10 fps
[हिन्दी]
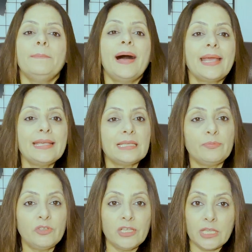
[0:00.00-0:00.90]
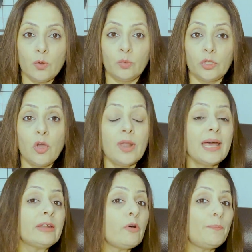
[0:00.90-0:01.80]
बाकी सब चीज़ें होती है और
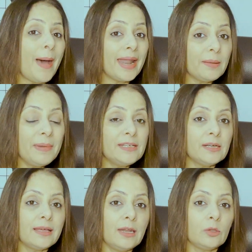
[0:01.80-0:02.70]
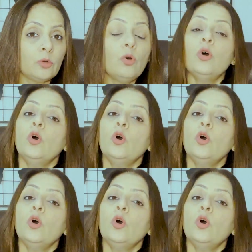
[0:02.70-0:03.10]
अगर वो पैरामीटर गलत हो